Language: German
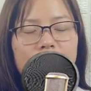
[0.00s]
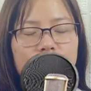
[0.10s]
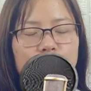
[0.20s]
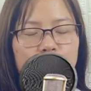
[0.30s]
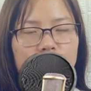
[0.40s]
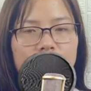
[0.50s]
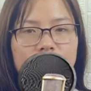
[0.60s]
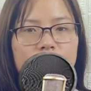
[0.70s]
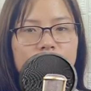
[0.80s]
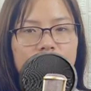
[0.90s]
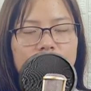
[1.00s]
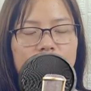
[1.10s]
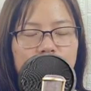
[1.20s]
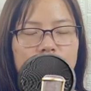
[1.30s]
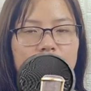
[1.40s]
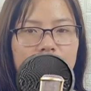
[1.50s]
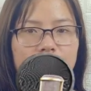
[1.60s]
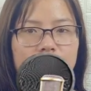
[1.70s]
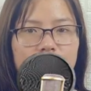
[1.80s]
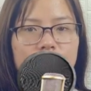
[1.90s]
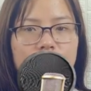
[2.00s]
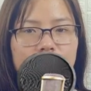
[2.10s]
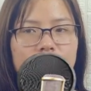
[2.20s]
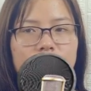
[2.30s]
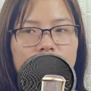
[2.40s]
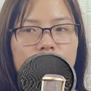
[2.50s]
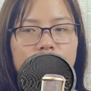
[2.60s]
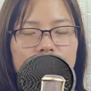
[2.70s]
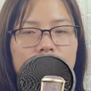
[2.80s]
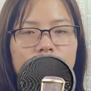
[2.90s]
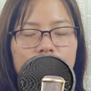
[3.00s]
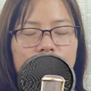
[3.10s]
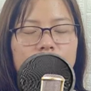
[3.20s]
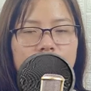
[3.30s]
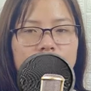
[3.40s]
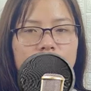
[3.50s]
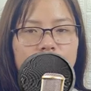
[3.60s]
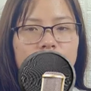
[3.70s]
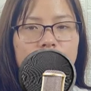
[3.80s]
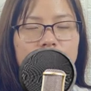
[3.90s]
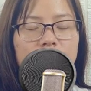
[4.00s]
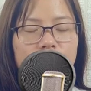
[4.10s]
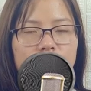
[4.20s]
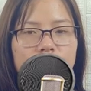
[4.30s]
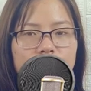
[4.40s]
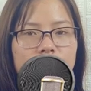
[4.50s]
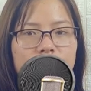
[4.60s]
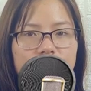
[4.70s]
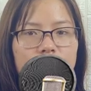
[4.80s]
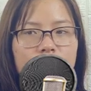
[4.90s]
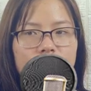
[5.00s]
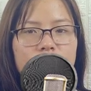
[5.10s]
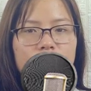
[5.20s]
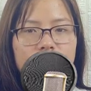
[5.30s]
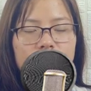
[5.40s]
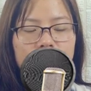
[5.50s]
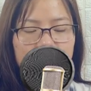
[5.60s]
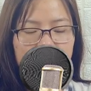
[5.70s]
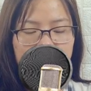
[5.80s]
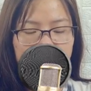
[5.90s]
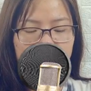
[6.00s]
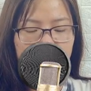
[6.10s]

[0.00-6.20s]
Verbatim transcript: Wenn Sie zurückgekehrt sind, melden Sie sich bitte bei uns, um die Informationen so schnell wie möglich zu aktualisieren.